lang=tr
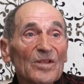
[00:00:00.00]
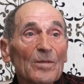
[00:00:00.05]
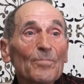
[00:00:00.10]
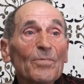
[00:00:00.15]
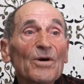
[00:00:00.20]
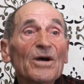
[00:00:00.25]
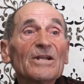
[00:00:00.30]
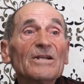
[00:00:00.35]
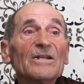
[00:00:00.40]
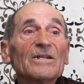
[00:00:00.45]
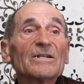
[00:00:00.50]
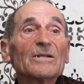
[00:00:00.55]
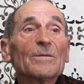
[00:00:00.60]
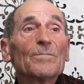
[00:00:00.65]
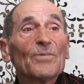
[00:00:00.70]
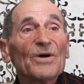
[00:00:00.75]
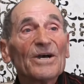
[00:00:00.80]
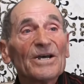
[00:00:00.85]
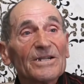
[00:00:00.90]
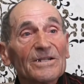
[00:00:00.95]
Pay,
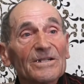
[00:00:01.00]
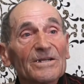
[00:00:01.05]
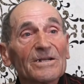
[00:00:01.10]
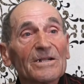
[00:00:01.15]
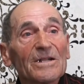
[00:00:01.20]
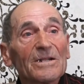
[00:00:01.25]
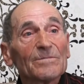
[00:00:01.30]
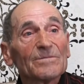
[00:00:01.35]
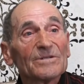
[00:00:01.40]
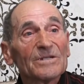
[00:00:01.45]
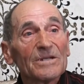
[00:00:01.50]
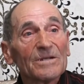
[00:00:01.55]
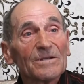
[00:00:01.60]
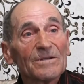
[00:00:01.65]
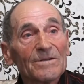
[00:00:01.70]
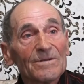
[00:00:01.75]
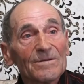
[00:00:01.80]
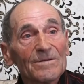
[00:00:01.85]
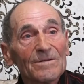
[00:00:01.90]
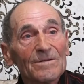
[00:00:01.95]
pay ederler bize.
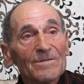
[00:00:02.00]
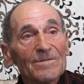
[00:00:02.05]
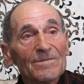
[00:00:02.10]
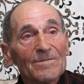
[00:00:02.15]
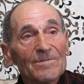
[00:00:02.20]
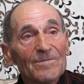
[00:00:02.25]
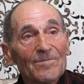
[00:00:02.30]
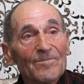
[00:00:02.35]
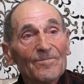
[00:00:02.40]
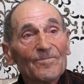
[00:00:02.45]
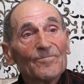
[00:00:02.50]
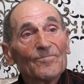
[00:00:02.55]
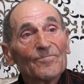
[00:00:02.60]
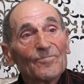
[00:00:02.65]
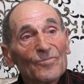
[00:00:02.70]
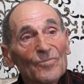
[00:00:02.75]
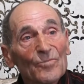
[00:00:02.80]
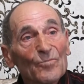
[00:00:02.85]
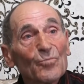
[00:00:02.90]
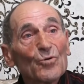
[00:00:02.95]

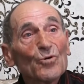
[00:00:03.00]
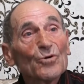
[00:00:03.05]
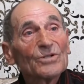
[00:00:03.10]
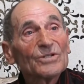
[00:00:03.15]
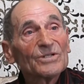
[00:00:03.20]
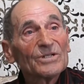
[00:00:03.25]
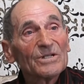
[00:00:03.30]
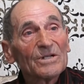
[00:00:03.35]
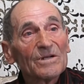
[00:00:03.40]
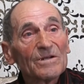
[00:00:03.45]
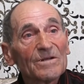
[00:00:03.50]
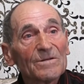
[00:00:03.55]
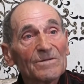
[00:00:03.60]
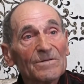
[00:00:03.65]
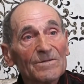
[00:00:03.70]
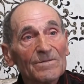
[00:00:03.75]
Porsiyle.